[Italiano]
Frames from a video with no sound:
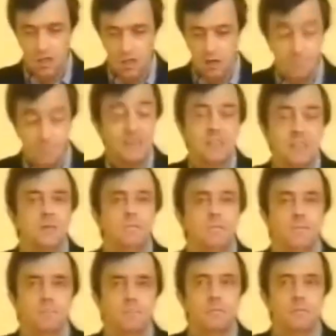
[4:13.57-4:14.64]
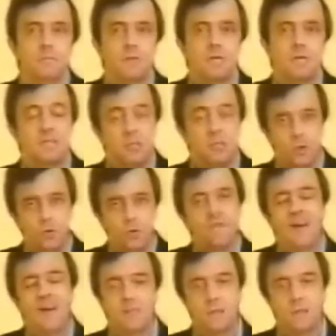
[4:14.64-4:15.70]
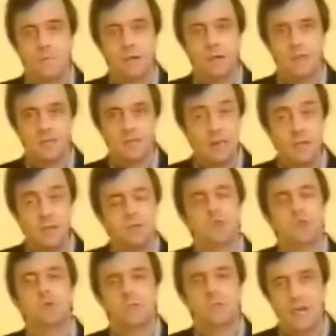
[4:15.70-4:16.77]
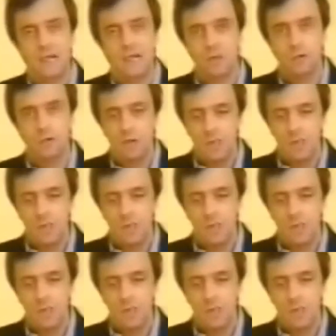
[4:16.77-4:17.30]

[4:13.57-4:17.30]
I passi che si sono fatti per entrare in questo stadio